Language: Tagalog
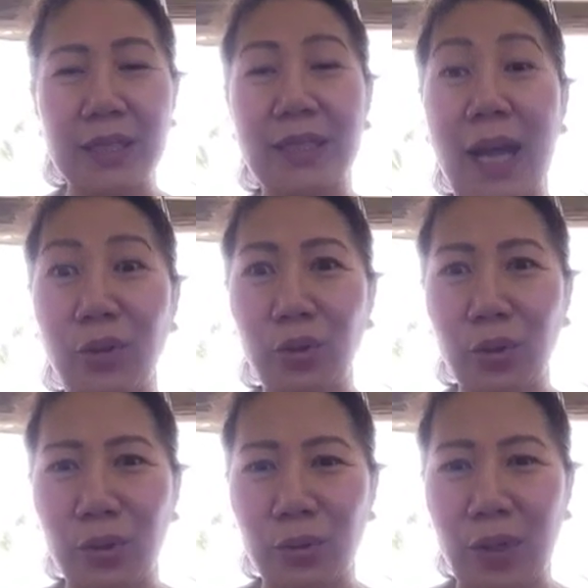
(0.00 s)
has done
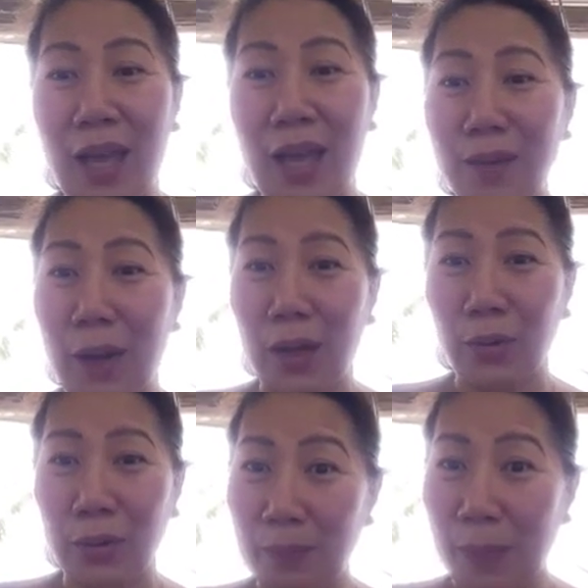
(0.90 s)
to you. Ay,
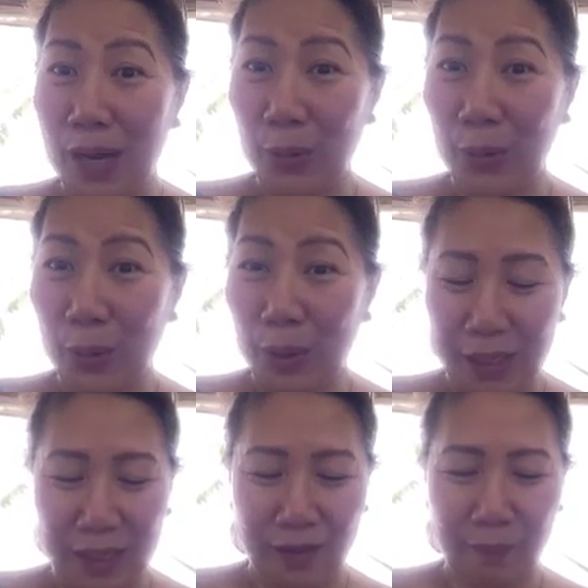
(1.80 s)

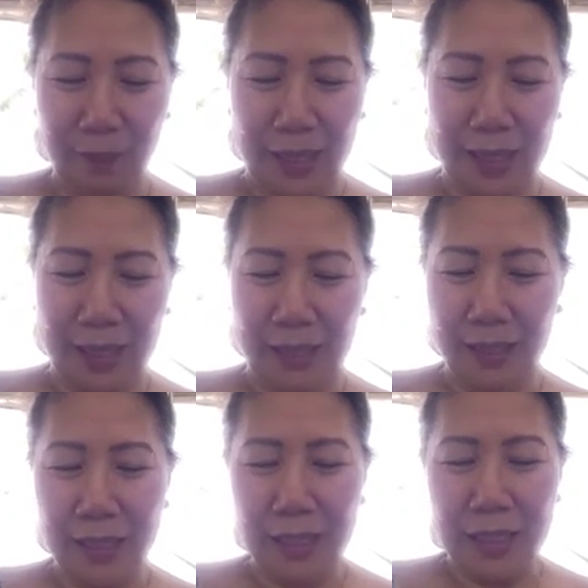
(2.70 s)
baoy-baoy ang peg.
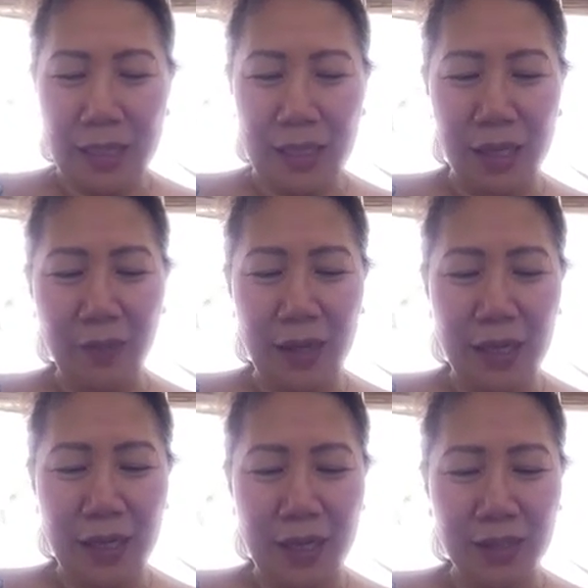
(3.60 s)

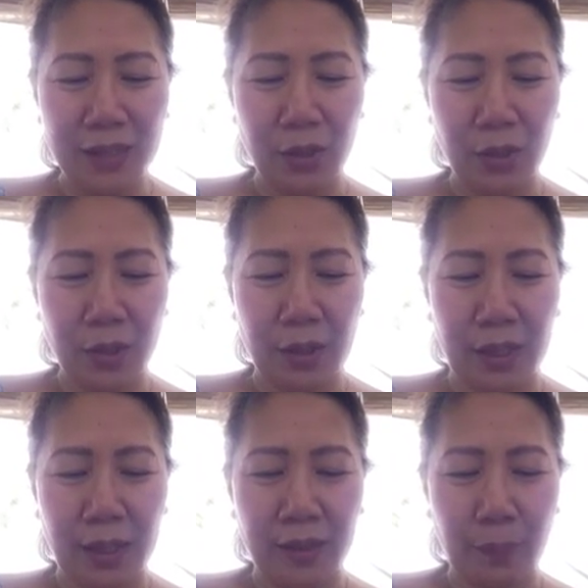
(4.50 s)
Even as you're
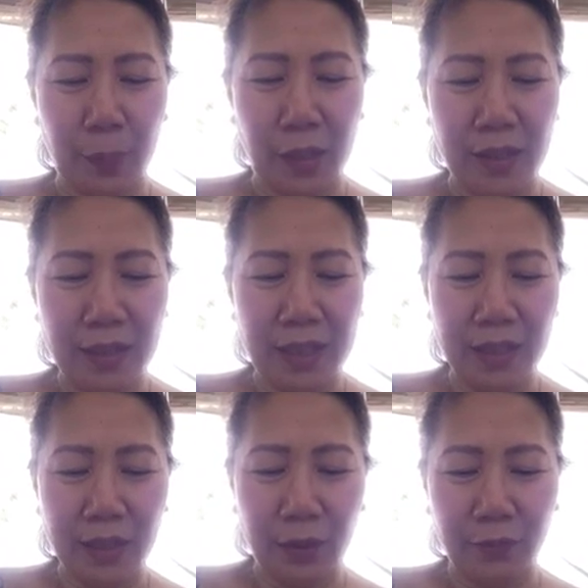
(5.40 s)
in the
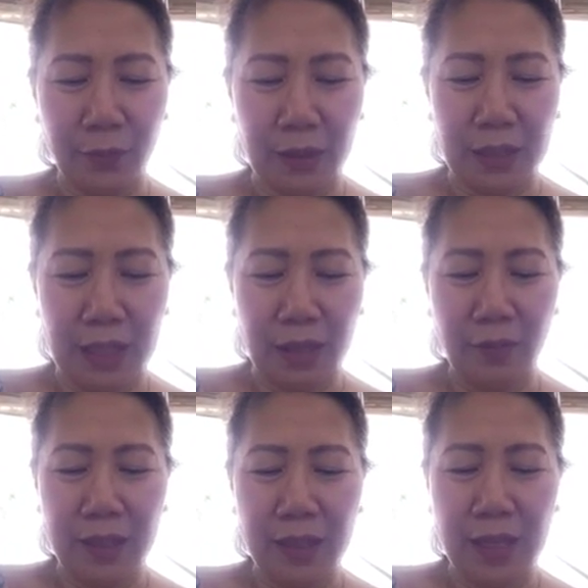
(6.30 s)
process of
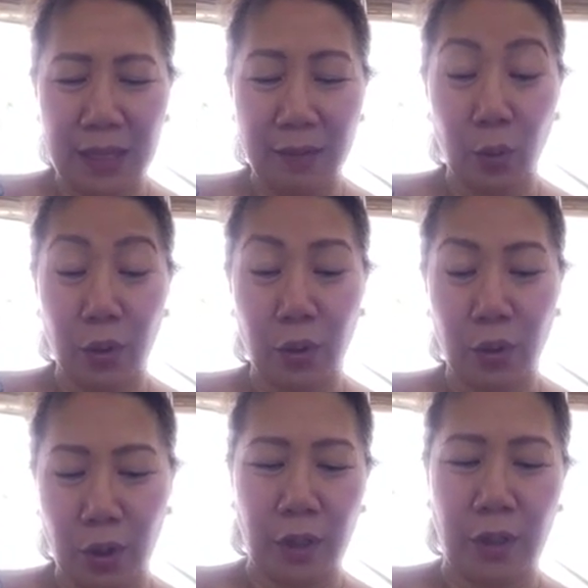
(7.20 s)
forgiving him or
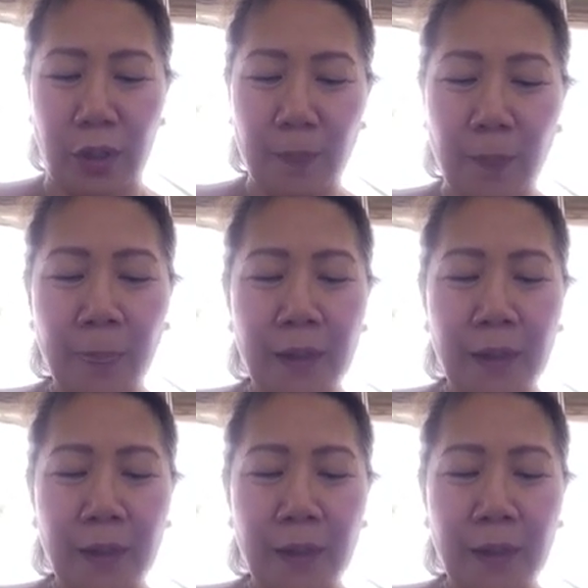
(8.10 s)
her,